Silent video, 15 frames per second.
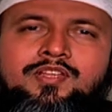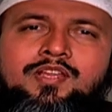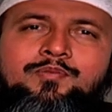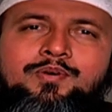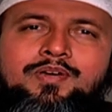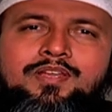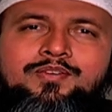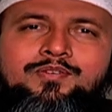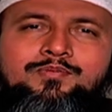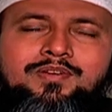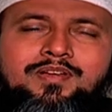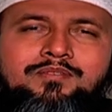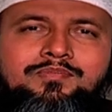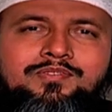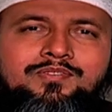আসসালামু আলাইকুম
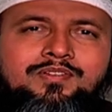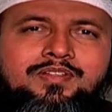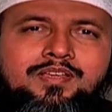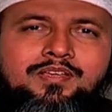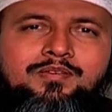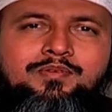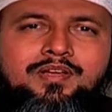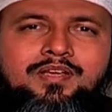রহমতুল্লাহ